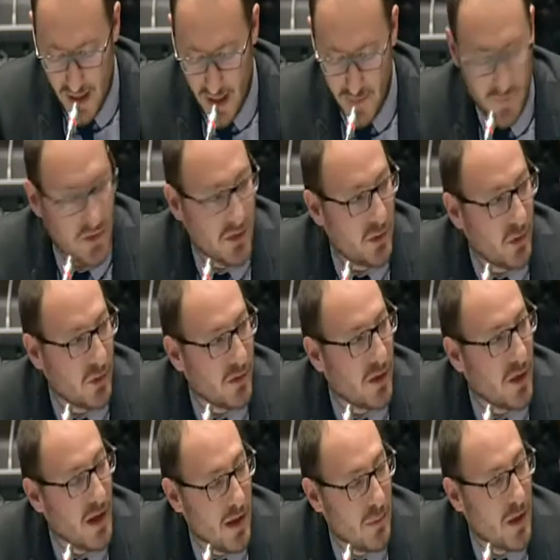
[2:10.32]
efficiente
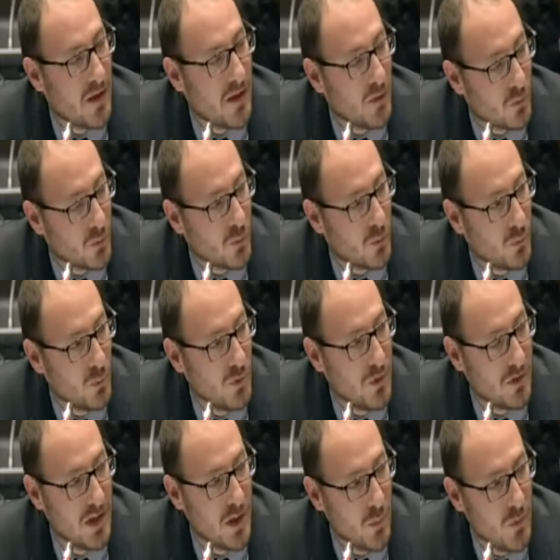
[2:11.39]
et basée surtout, ce
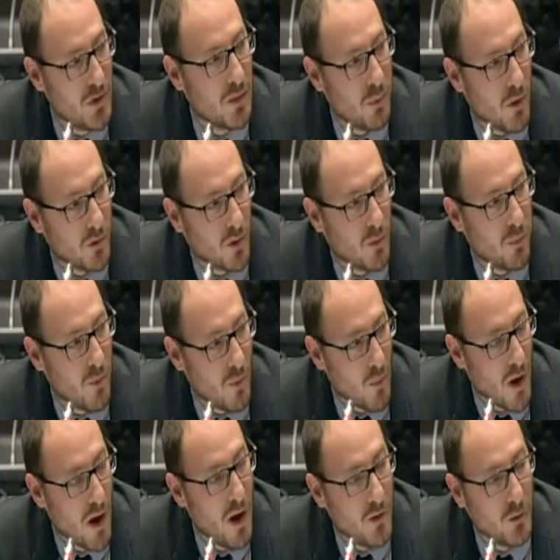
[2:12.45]
qui est le plus important pour
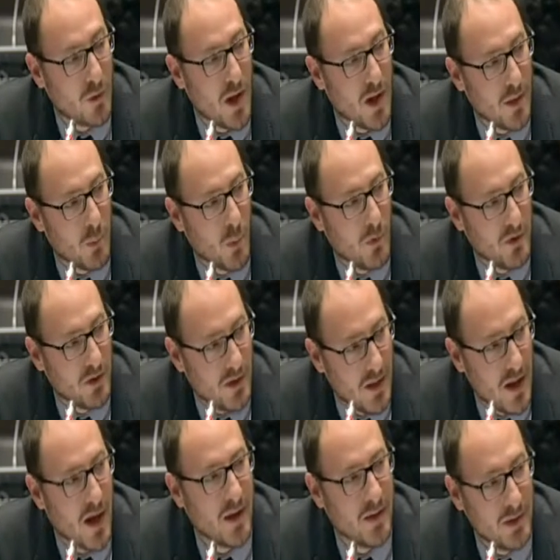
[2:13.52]
moi, sur la,
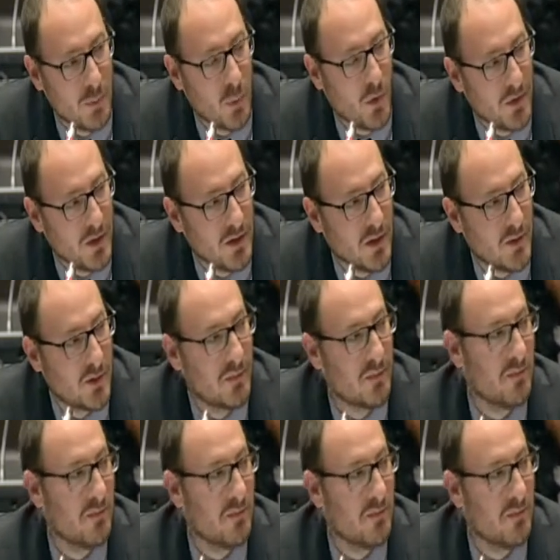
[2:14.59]
réciprocité.